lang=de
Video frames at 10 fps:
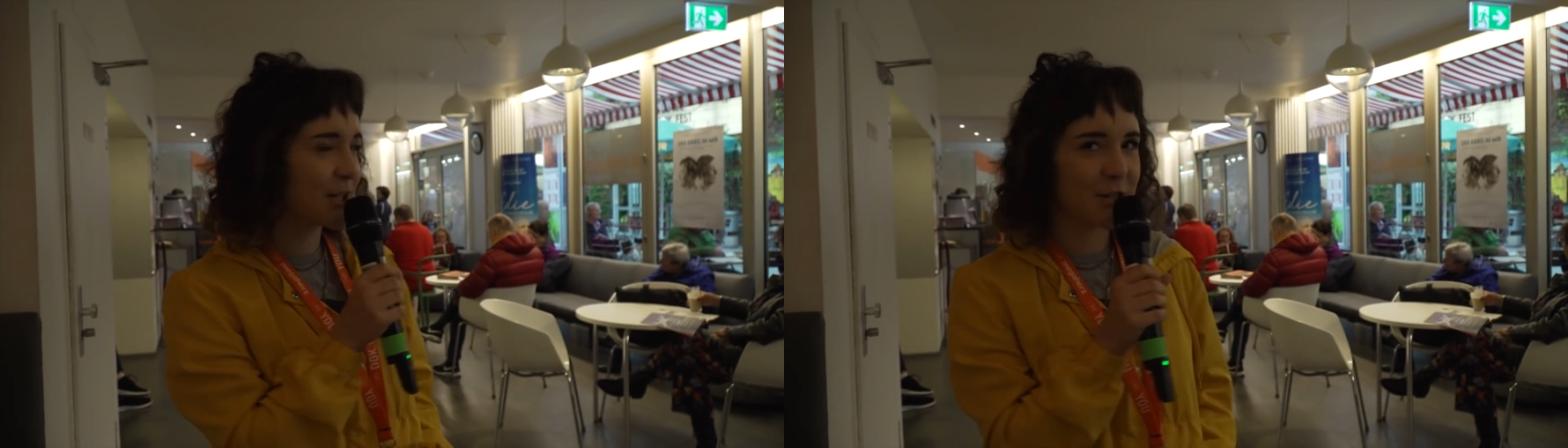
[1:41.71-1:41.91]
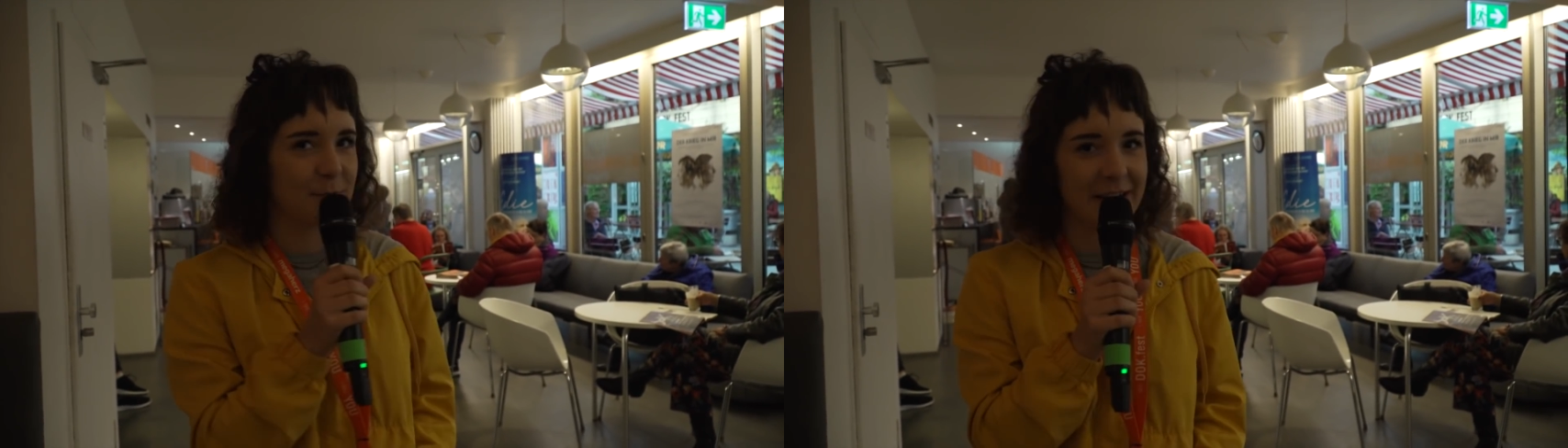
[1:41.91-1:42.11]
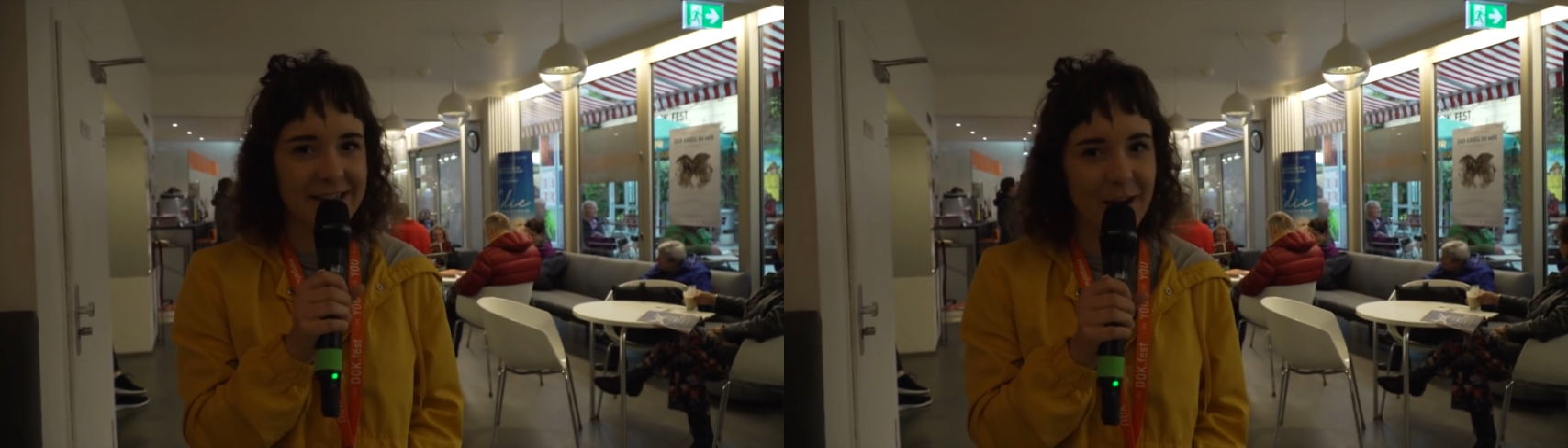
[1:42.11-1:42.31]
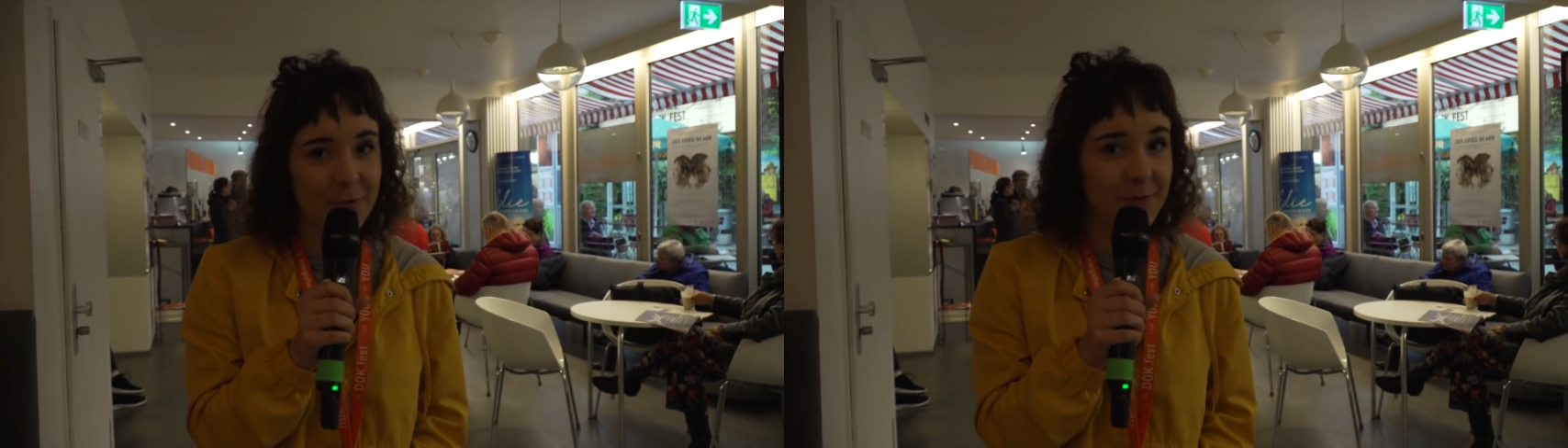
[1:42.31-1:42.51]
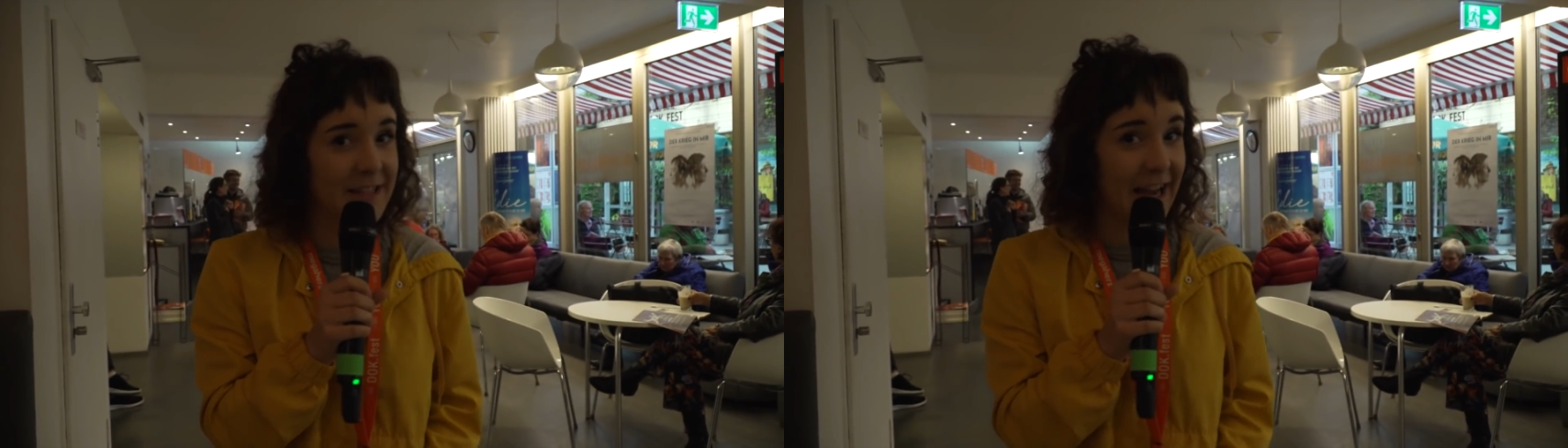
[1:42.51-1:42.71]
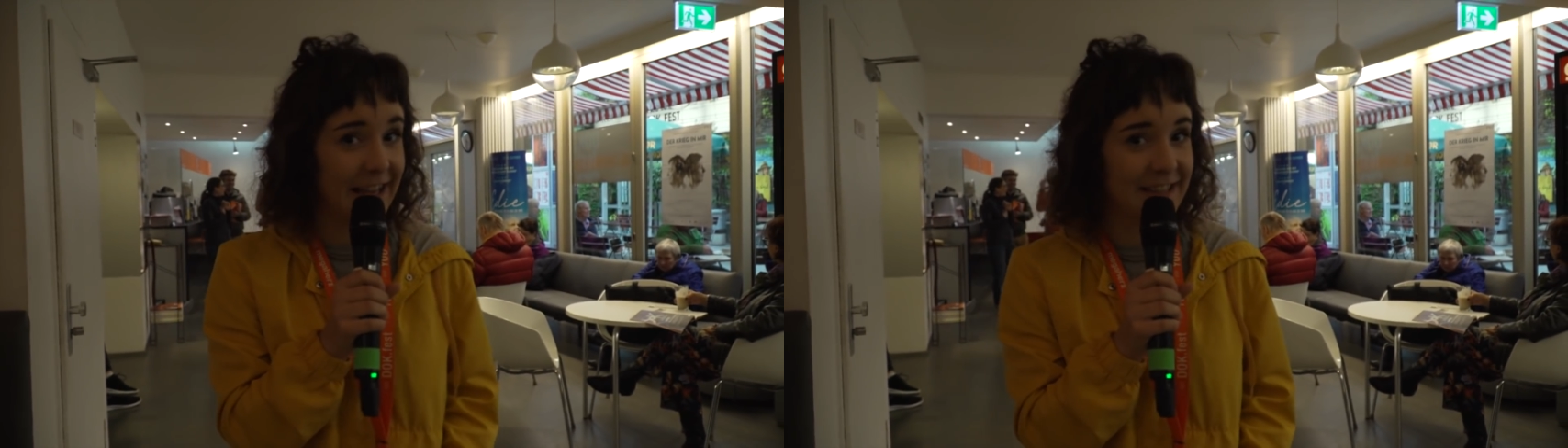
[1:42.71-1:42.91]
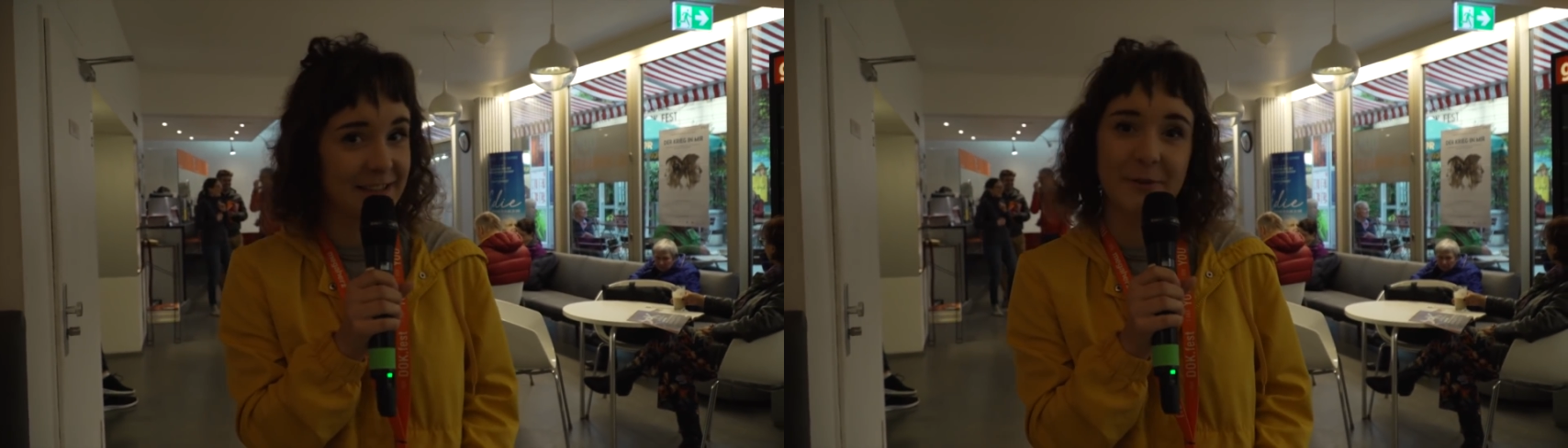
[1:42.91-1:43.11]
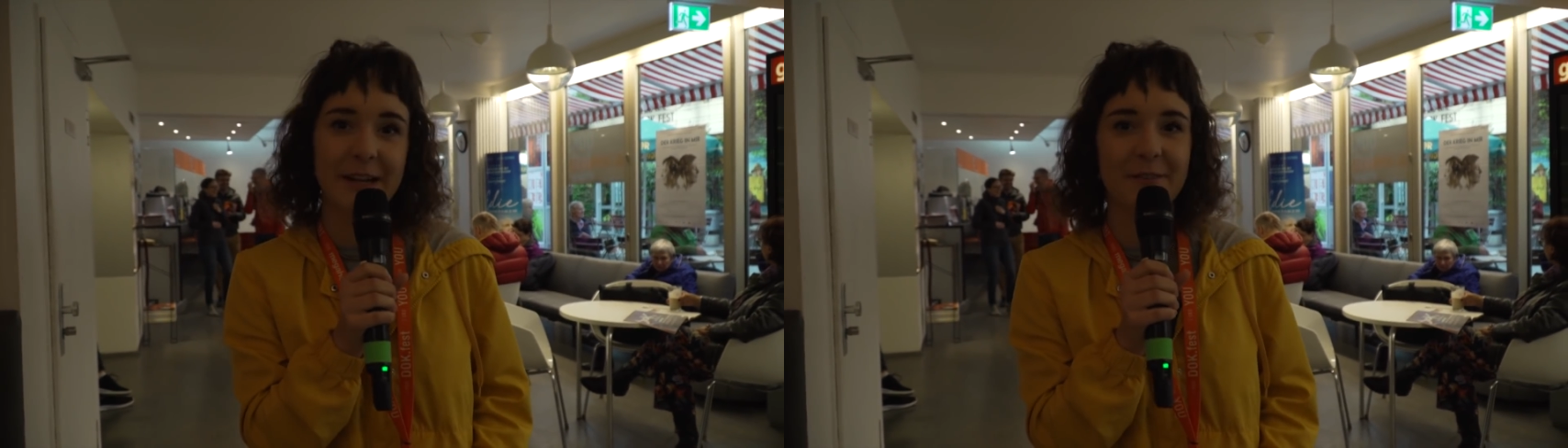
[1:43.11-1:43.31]
gespannt auf ihr eigenes
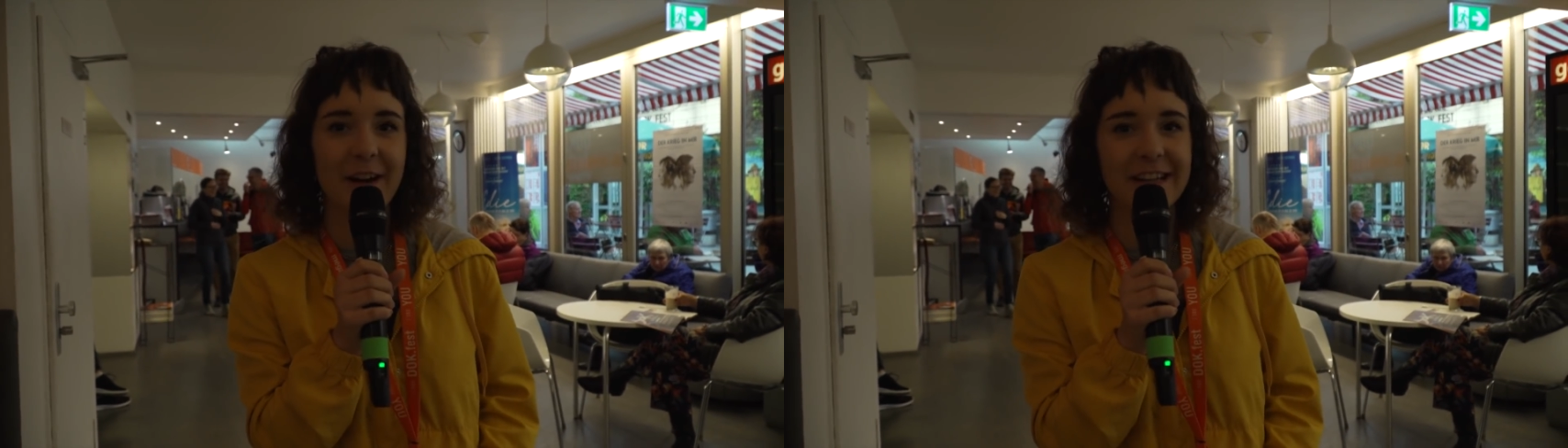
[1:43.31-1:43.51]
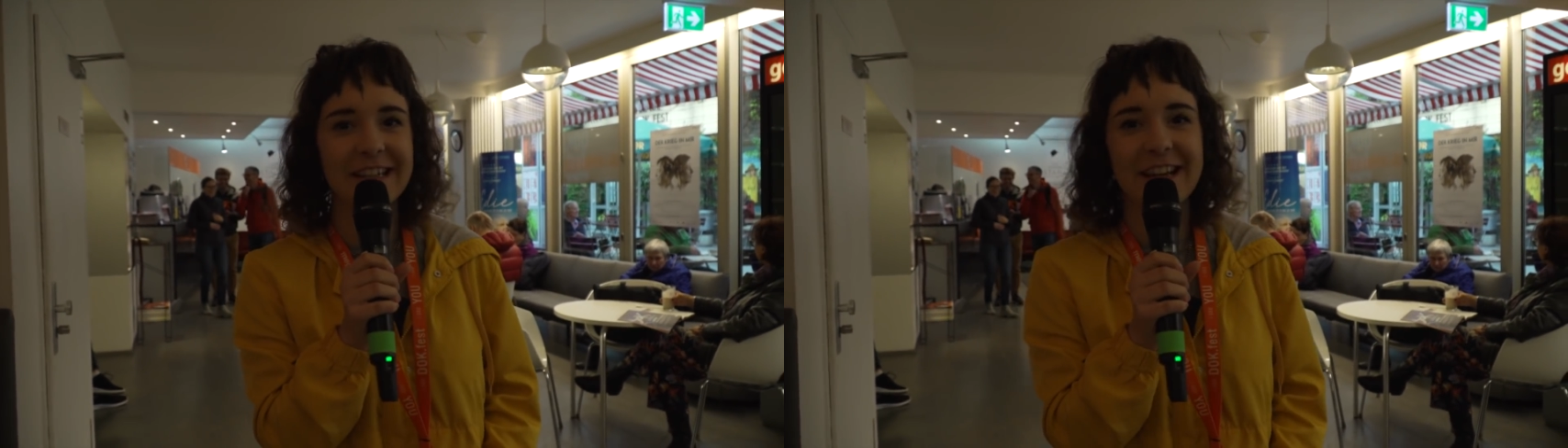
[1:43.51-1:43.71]
Screening warten.